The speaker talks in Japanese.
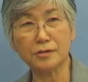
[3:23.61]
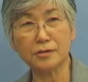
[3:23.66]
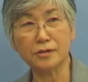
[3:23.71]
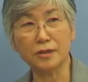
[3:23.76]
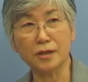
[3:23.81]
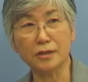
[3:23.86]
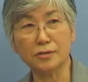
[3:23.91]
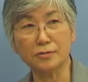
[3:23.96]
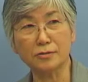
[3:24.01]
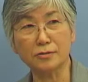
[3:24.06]

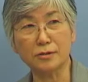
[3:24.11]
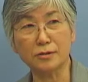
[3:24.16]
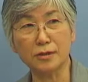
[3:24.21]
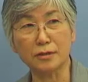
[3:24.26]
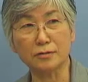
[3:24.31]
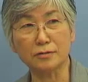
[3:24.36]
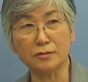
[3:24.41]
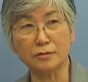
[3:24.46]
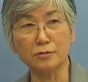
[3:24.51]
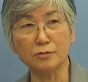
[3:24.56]
旧樋
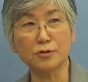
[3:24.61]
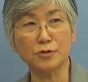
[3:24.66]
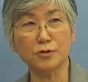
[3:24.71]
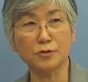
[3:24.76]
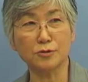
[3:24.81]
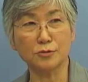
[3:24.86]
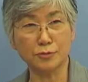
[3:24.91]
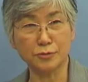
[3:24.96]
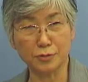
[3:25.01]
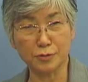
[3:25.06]
口家
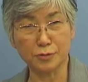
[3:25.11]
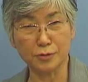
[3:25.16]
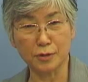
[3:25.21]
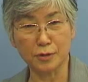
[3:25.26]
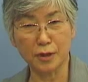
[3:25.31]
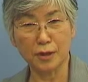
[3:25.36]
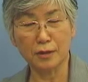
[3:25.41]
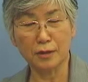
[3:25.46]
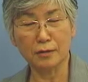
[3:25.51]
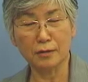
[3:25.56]
住宅
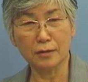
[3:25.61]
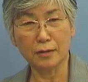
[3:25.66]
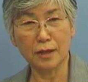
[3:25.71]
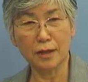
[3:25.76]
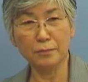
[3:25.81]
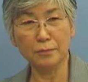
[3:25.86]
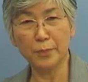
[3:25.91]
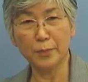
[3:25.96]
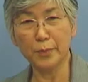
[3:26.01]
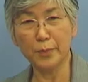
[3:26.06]
の修
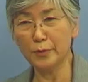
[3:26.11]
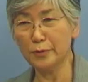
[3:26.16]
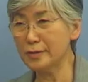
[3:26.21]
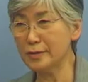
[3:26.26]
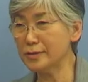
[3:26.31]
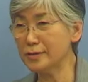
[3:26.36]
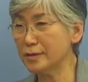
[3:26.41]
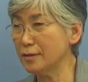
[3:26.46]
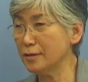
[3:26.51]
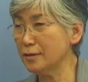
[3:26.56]
復、はい、
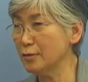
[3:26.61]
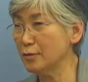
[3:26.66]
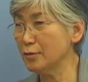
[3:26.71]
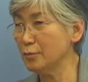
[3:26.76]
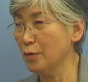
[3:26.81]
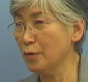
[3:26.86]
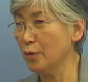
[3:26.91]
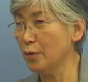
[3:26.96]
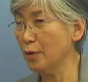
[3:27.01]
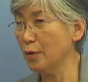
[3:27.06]
憲
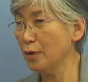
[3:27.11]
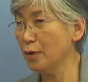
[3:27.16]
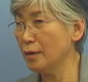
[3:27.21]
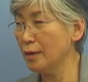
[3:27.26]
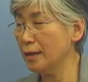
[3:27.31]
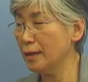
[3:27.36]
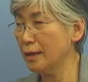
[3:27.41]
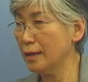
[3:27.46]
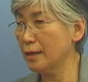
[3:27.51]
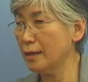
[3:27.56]
法ですけ
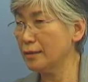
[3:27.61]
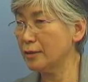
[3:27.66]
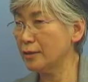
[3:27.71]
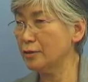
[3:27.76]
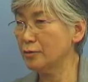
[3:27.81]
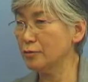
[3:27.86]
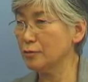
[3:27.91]
れども、